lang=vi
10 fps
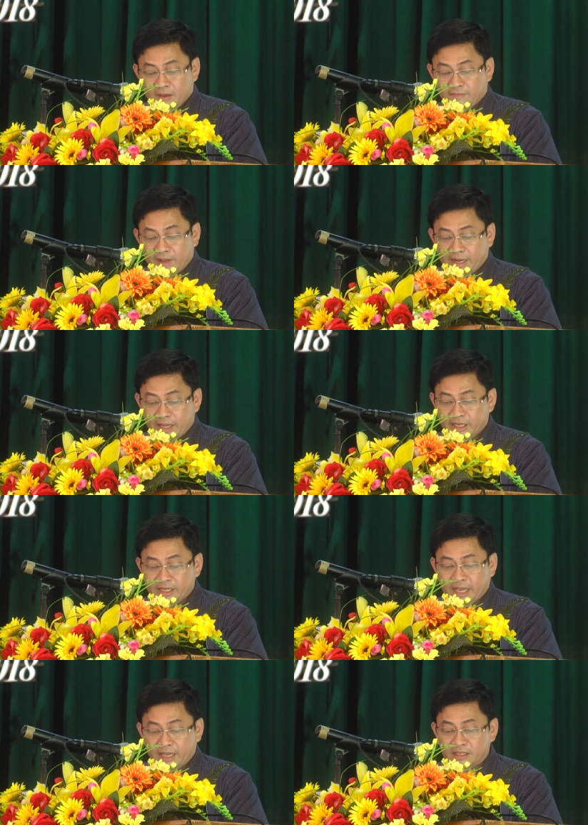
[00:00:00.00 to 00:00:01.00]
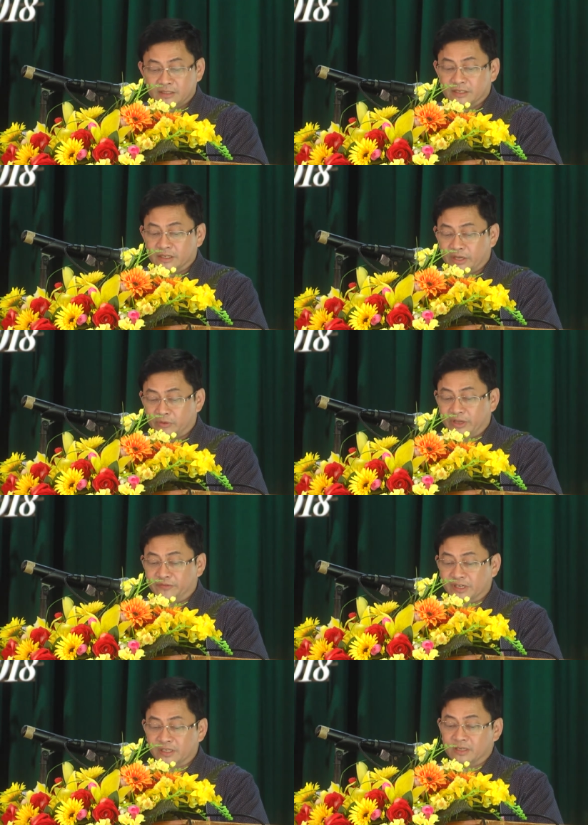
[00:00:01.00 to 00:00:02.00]
và để các thương hiệu địa
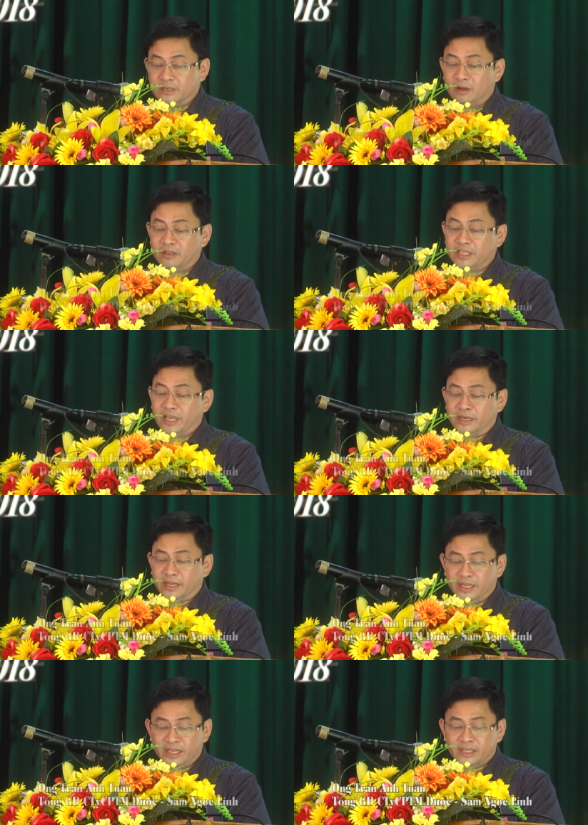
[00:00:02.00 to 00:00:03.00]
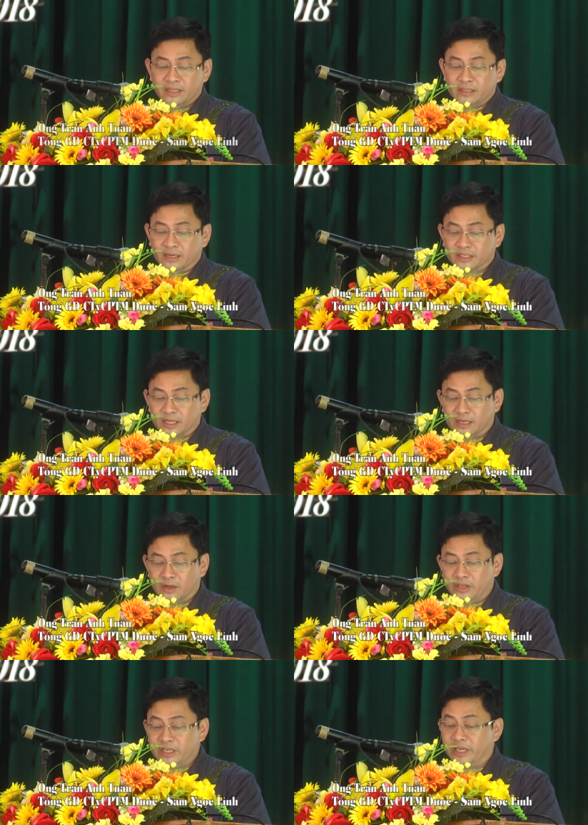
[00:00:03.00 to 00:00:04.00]
phương có chỉ dẫn địa lý thực sự
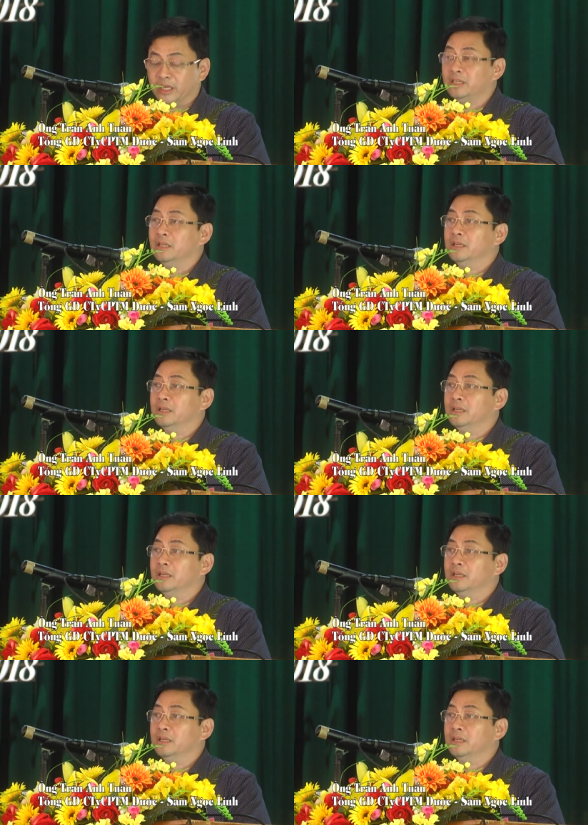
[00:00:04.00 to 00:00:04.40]
có ý nghĩa